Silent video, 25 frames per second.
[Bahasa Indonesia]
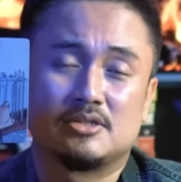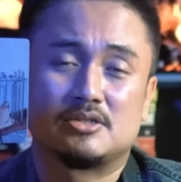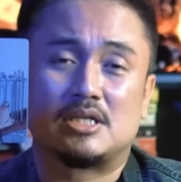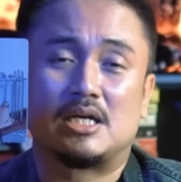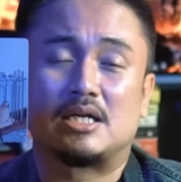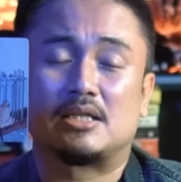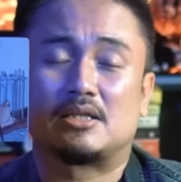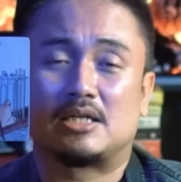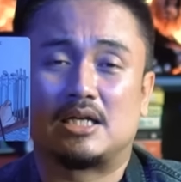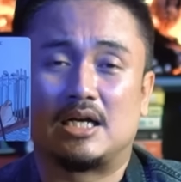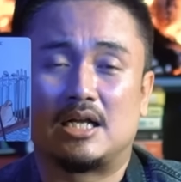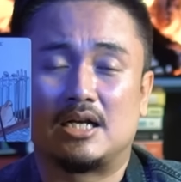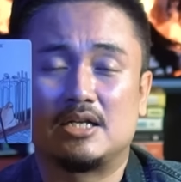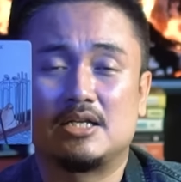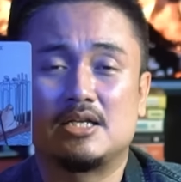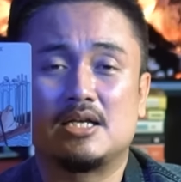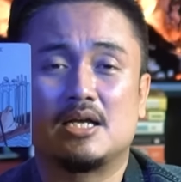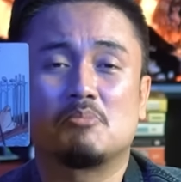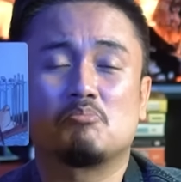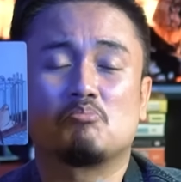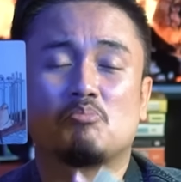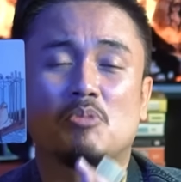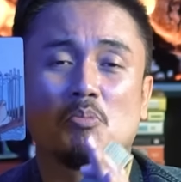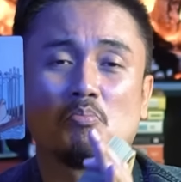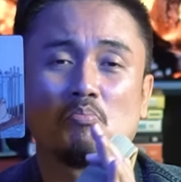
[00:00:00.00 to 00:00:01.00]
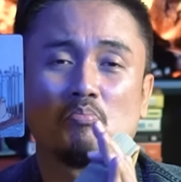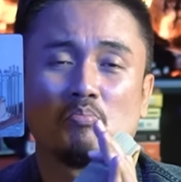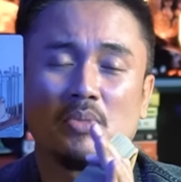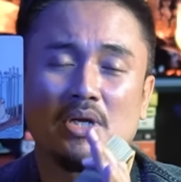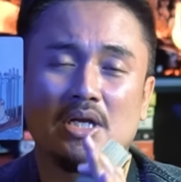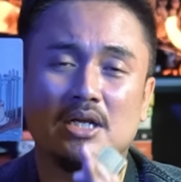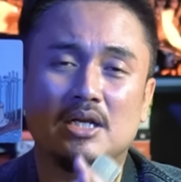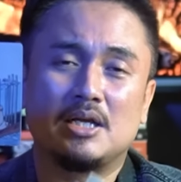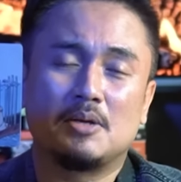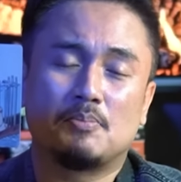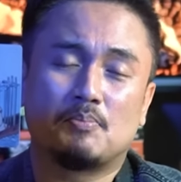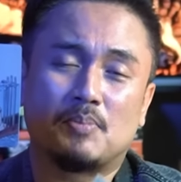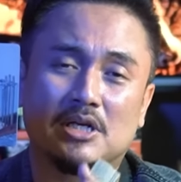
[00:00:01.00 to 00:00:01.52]
Saat kalian
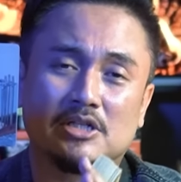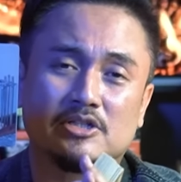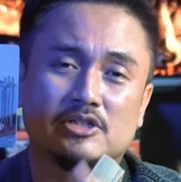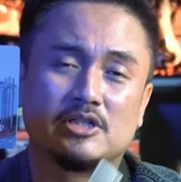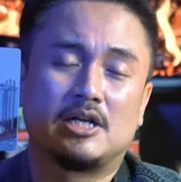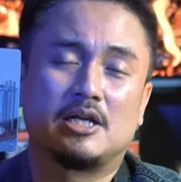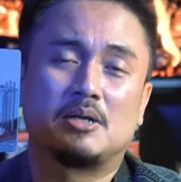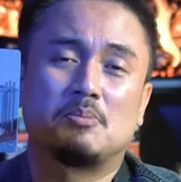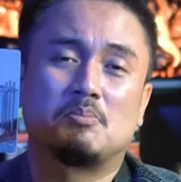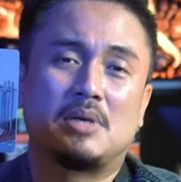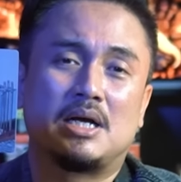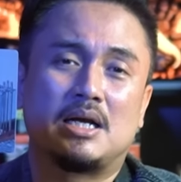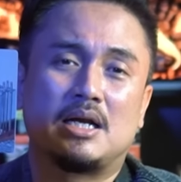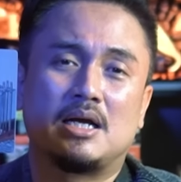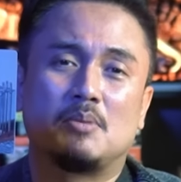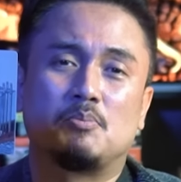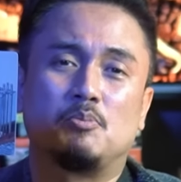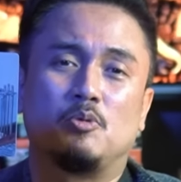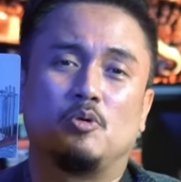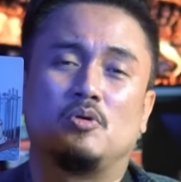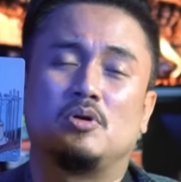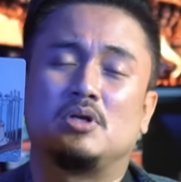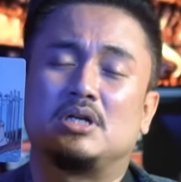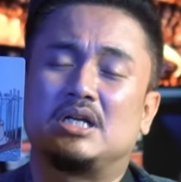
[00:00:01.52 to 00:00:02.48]
memilih presiden manapun,